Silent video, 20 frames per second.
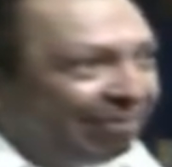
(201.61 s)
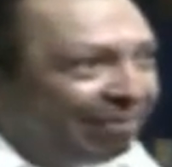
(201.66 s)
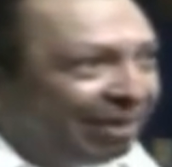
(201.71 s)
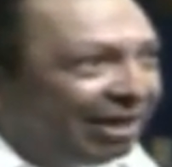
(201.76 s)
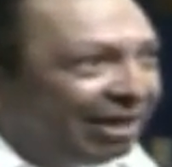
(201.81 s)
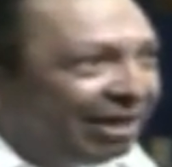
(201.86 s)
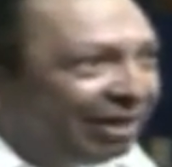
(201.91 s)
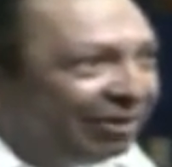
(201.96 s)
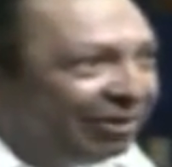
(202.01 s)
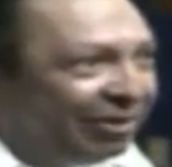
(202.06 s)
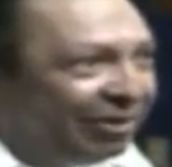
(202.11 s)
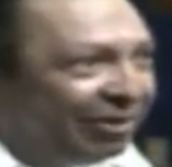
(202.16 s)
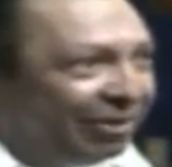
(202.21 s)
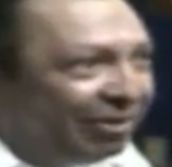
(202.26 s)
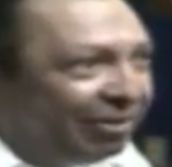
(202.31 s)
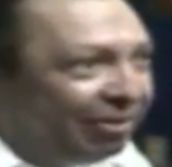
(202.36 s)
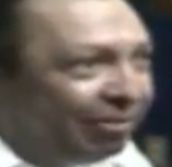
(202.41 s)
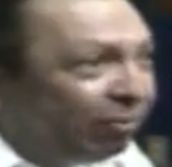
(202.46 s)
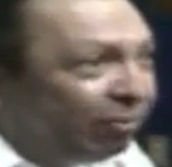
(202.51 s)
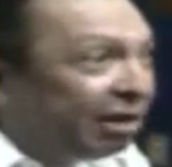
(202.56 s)
México,
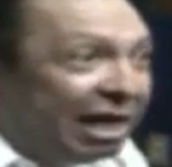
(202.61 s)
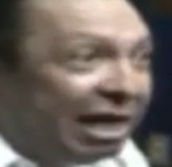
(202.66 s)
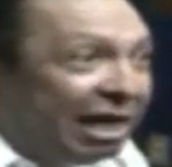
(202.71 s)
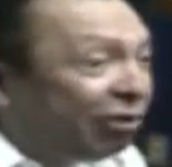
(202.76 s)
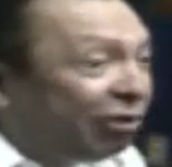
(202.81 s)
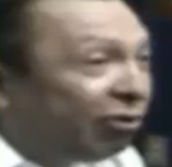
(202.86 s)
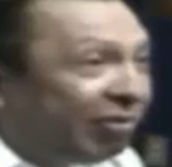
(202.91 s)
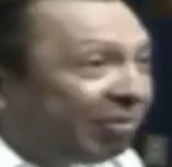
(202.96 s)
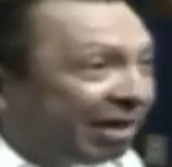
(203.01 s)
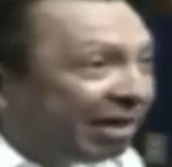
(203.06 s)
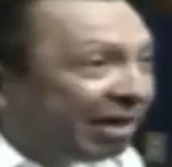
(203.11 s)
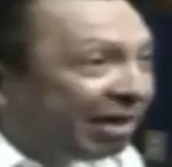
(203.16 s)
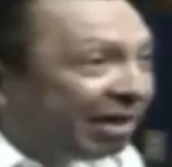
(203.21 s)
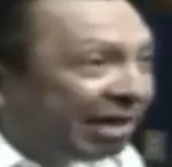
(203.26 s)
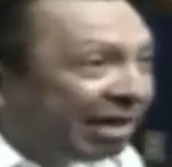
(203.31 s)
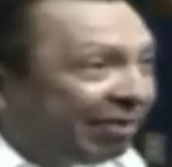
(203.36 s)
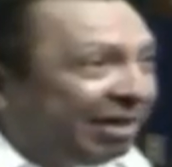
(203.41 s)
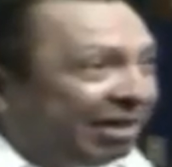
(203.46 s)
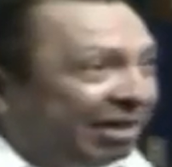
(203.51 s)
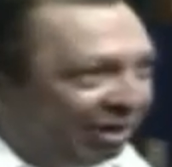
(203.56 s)
porque hay algo de
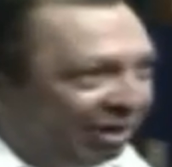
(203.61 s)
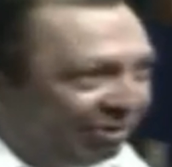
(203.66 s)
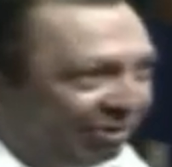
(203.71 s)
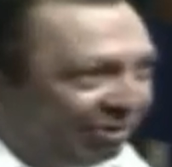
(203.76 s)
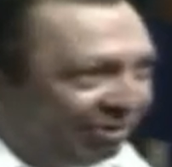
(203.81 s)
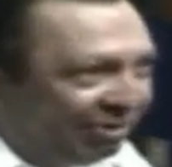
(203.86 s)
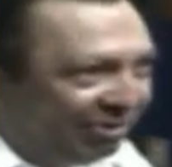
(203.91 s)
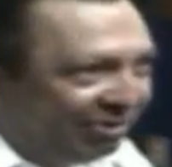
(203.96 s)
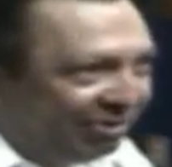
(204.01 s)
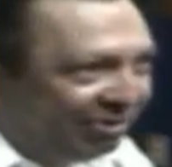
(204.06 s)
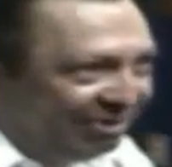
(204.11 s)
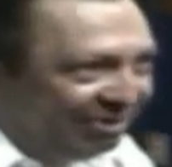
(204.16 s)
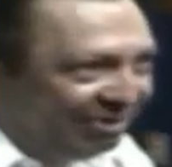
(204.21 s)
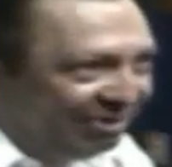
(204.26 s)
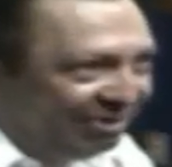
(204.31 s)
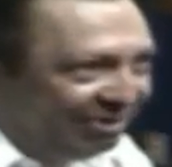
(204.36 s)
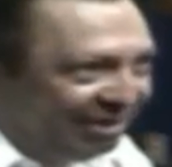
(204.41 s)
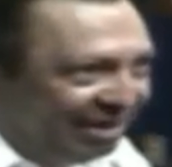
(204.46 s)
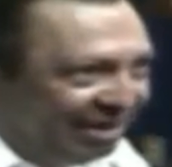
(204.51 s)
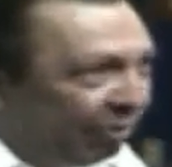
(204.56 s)
maravilla en México,
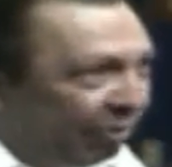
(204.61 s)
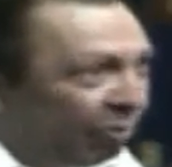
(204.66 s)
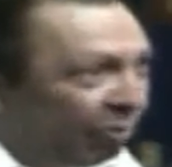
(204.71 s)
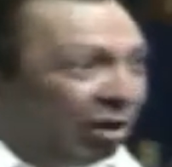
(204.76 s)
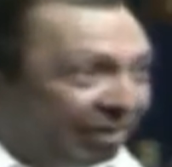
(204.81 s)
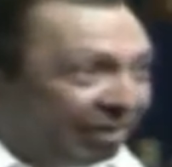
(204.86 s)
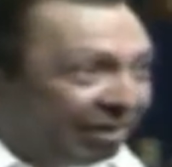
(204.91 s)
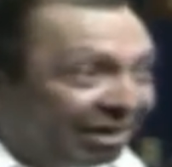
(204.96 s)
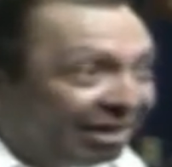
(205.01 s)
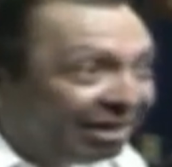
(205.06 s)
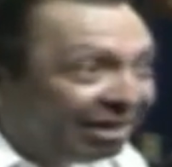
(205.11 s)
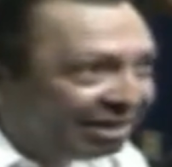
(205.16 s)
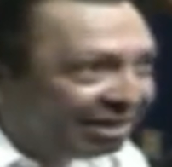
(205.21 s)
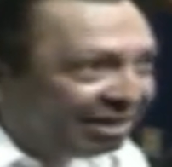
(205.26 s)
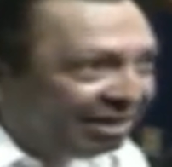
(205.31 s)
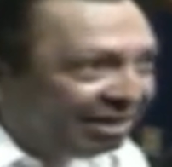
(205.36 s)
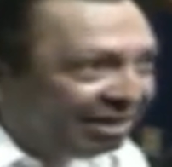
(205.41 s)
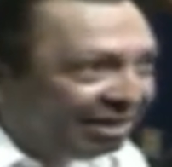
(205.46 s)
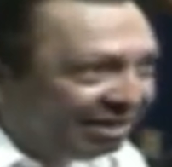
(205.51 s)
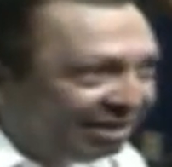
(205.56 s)
aún a pesar de
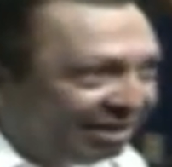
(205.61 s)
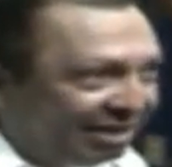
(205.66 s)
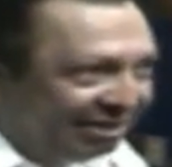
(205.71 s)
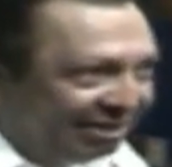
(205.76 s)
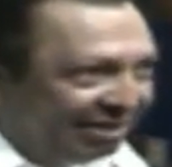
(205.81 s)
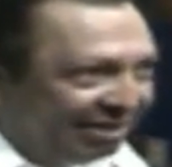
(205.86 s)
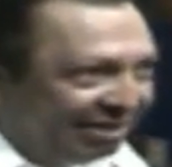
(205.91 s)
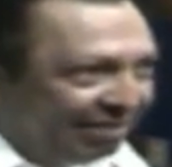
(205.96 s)
las crisis.